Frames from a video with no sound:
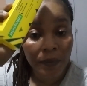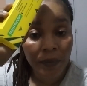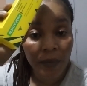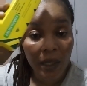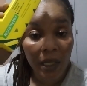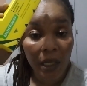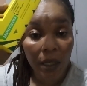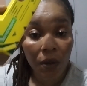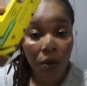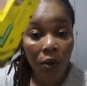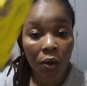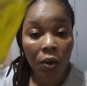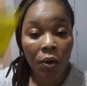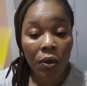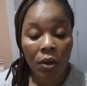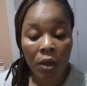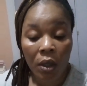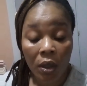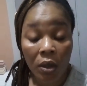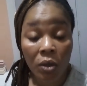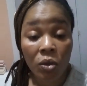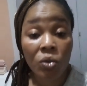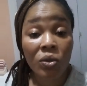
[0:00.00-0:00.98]
D'accord
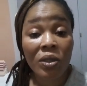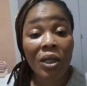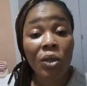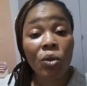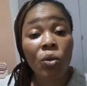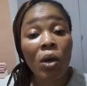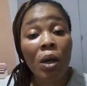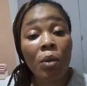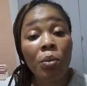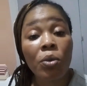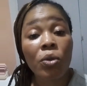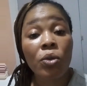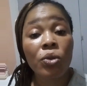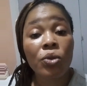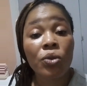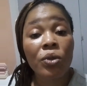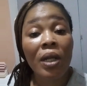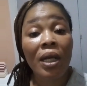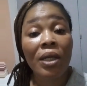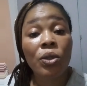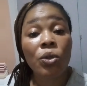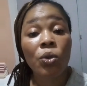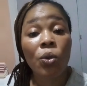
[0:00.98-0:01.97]
Tous ces trois produits
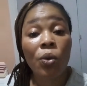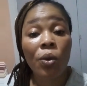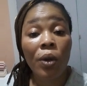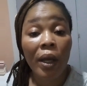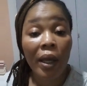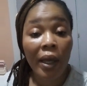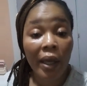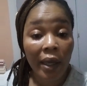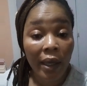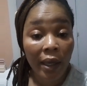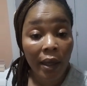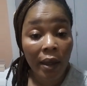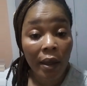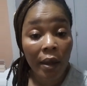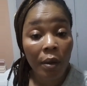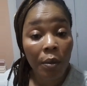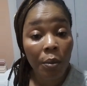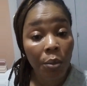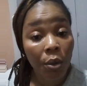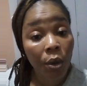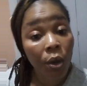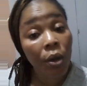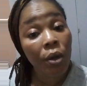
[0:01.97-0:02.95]
là sont
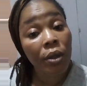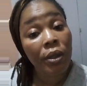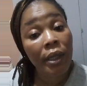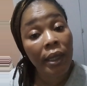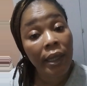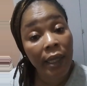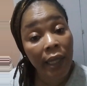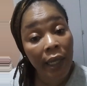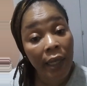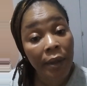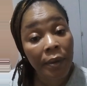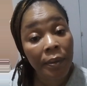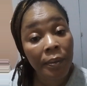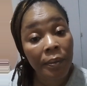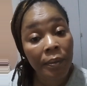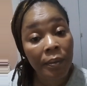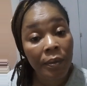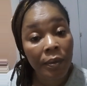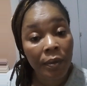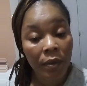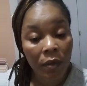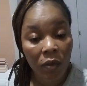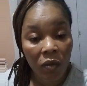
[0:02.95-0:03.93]
importés.
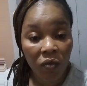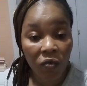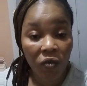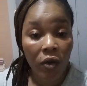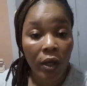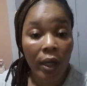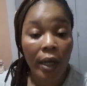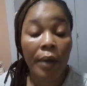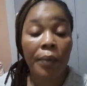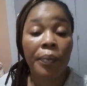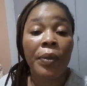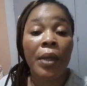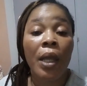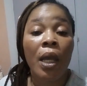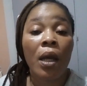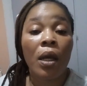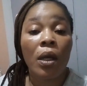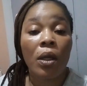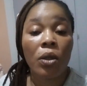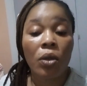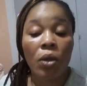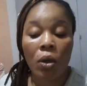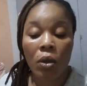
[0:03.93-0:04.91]
Voilà.
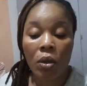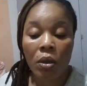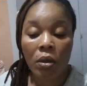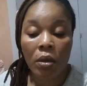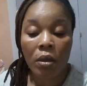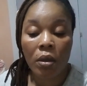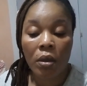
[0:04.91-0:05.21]
Donc,